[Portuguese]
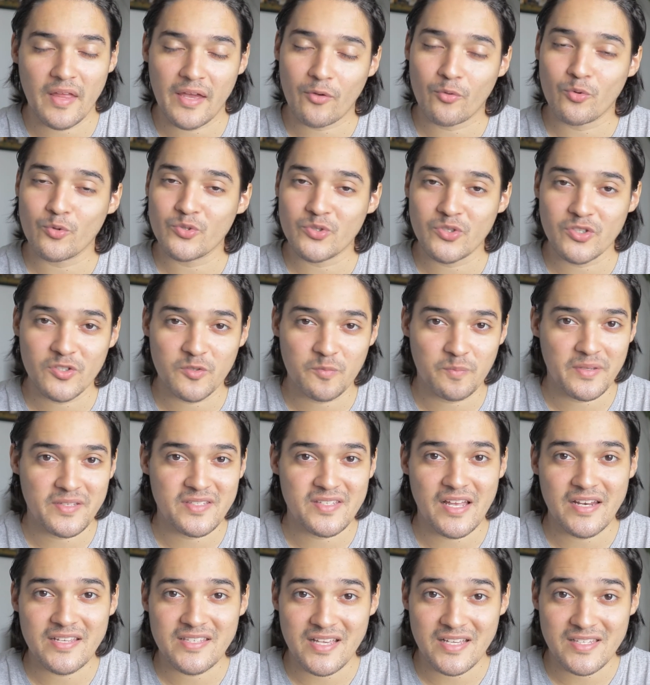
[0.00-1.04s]
né, cursos de
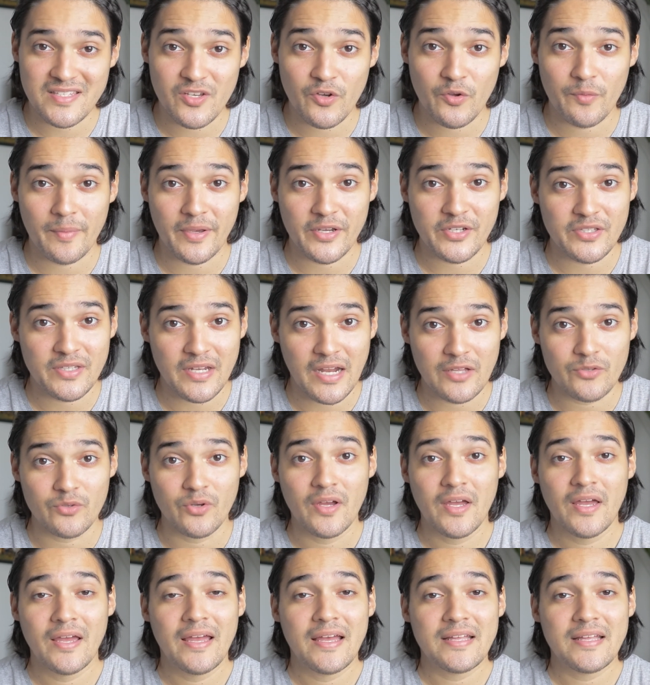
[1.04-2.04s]
especialização e mestrado,